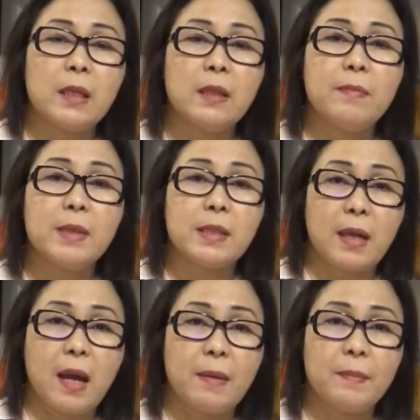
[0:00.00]
hindi
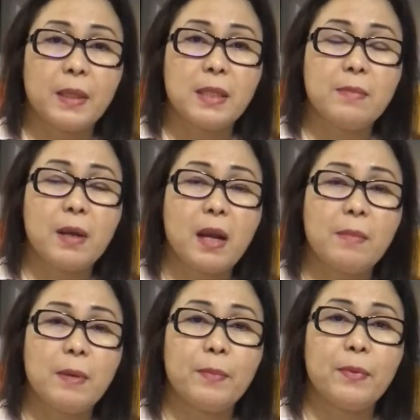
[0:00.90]
ma-scam, kasi
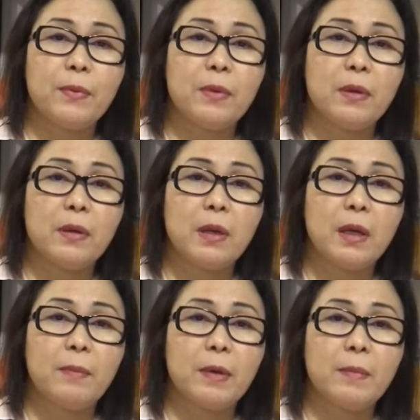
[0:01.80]
marami pong,
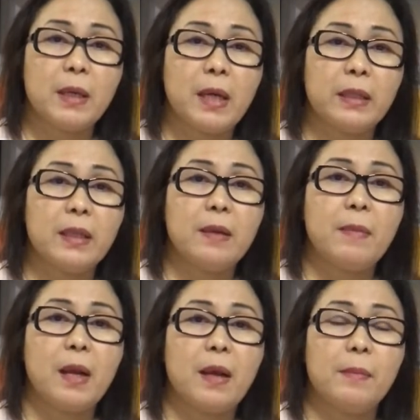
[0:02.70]
alam naman natin na
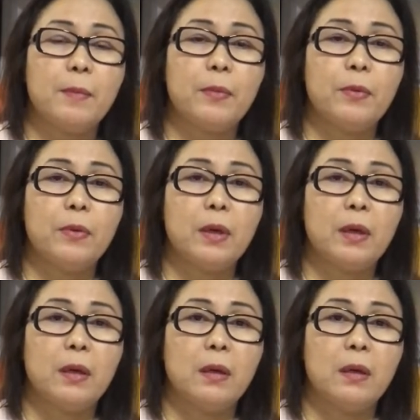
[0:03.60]
marami pong uh,
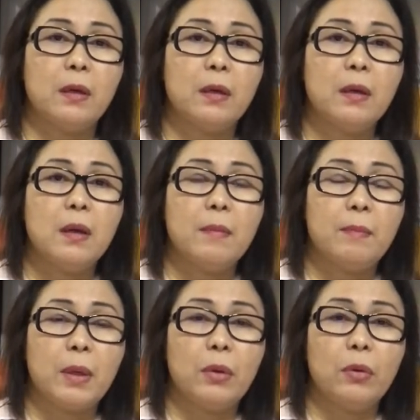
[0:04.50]
ah,
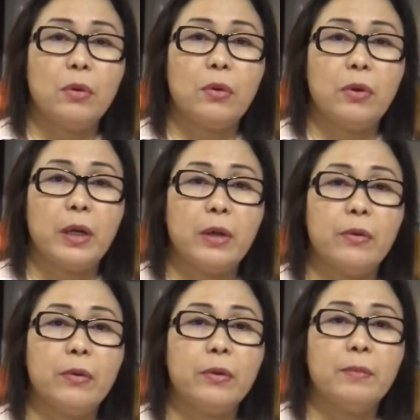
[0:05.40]
manloloko
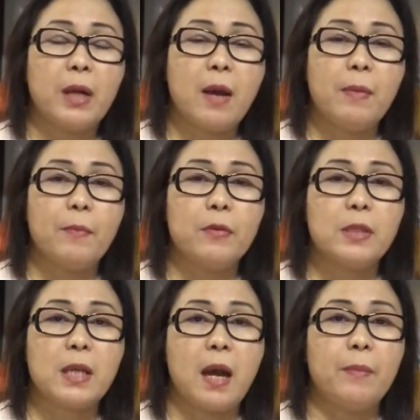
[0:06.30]
ngayon, marami pong
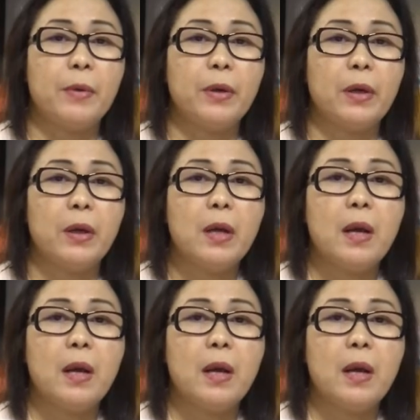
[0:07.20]
scammer.